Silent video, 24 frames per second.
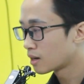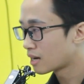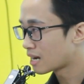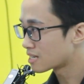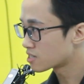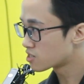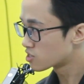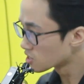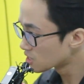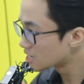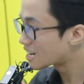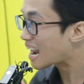
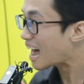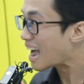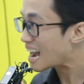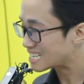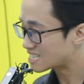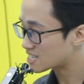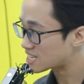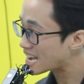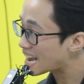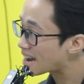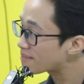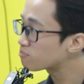là dừng
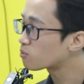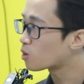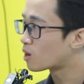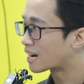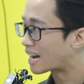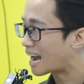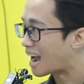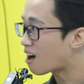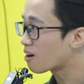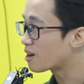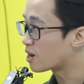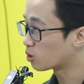lại xem
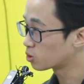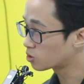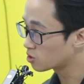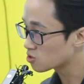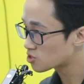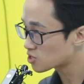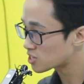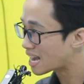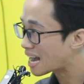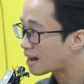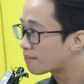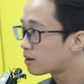quảng cáo hiểu
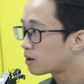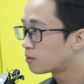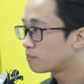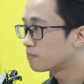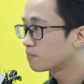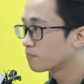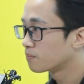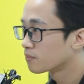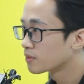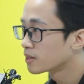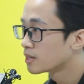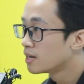từ xem không
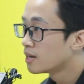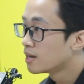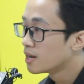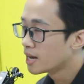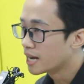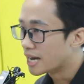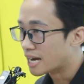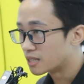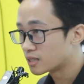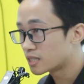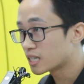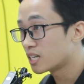
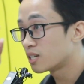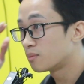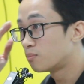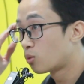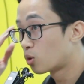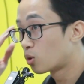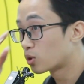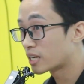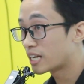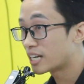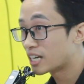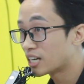hiển thị được
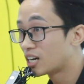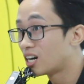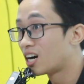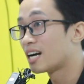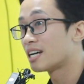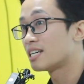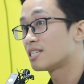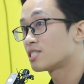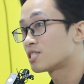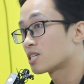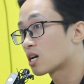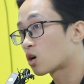1.000
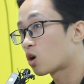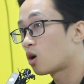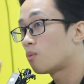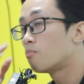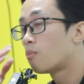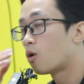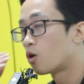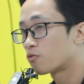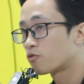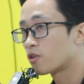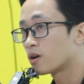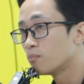người sẽ có
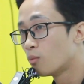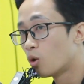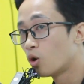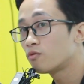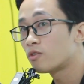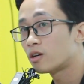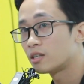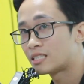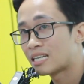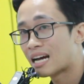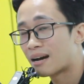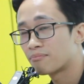
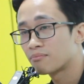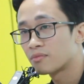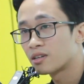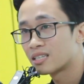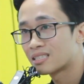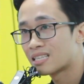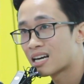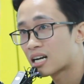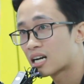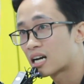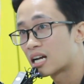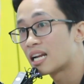1,4%
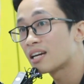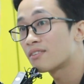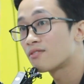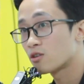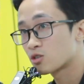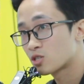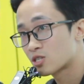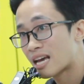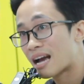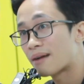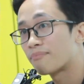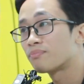người ta click
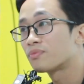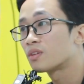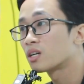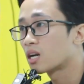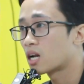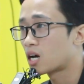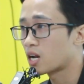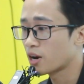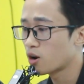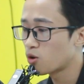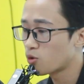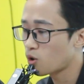vào xem tức
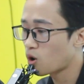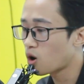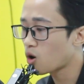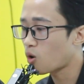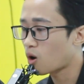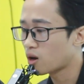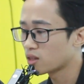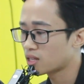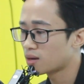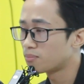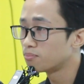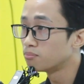là đâu đó
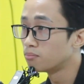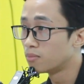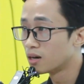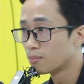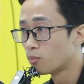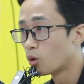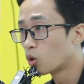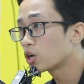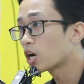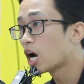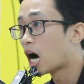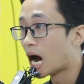khoảng tầm
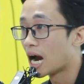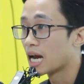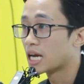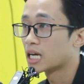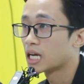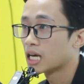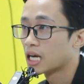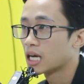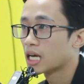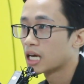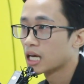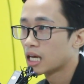14 người
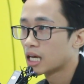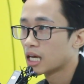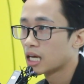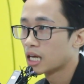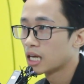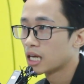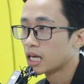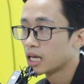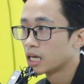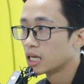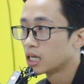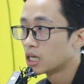
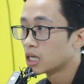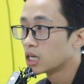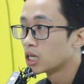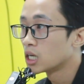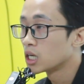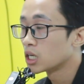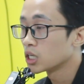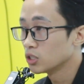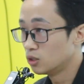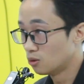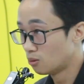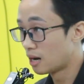
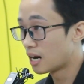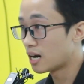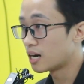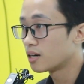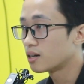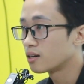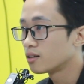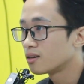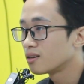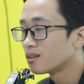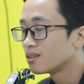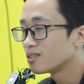đúng không
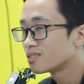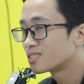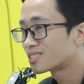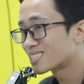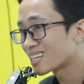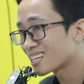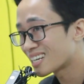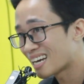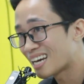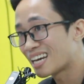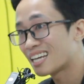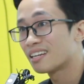ạ
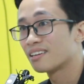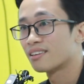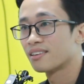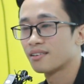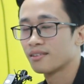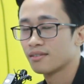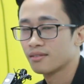rất ít